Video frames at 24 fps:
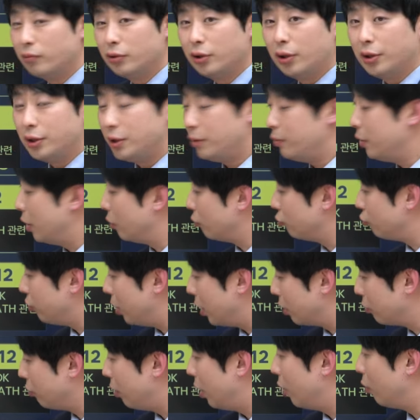공부 열심히 하고
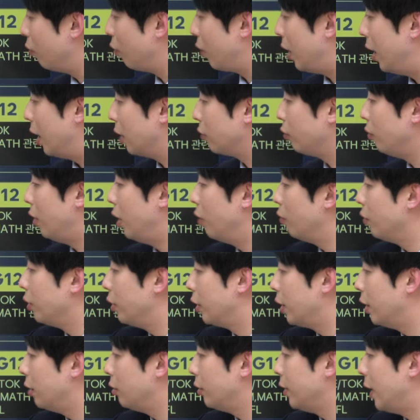수학도 하고 과학도 하고
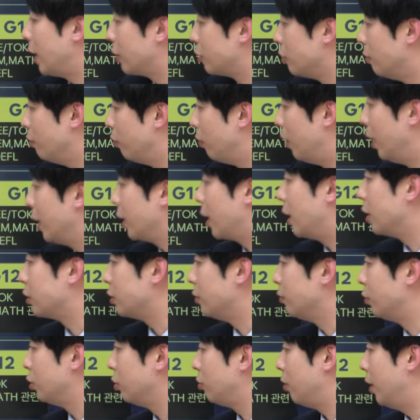이렇게 해서 약점 보완,
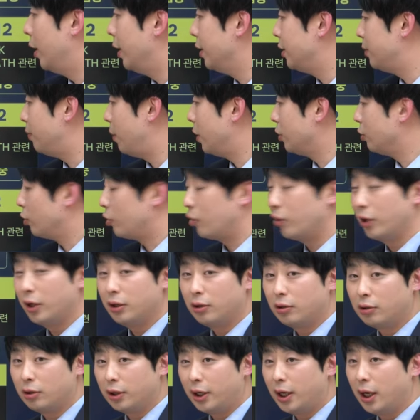강점 특화에 10학년
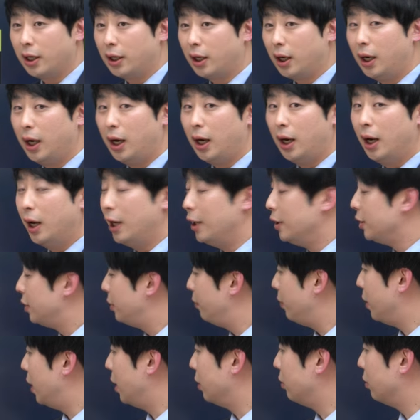경계에서 그렇게 하다가
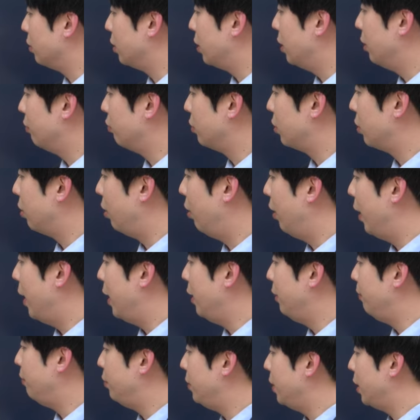11학년 때부터
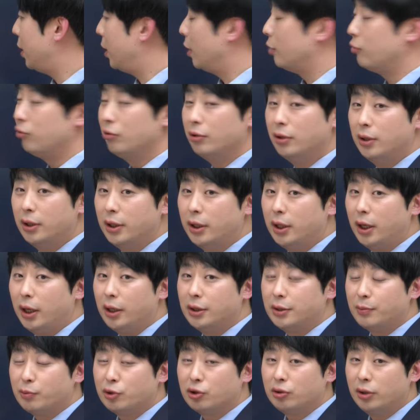AP의 개수 늘리기에
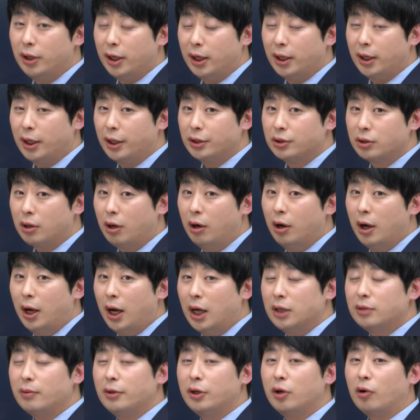집중을 해야 되겠죠.
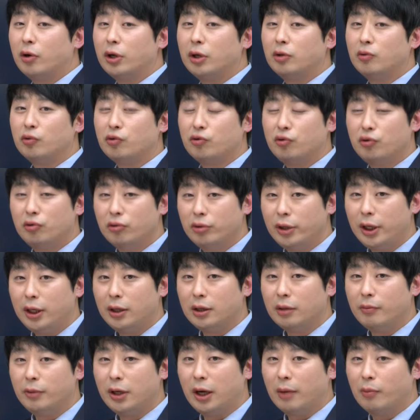하지만 여기도 룰이
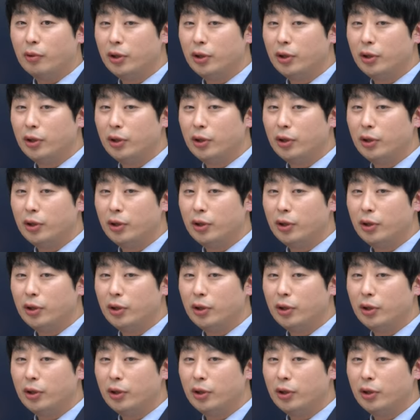있습니다.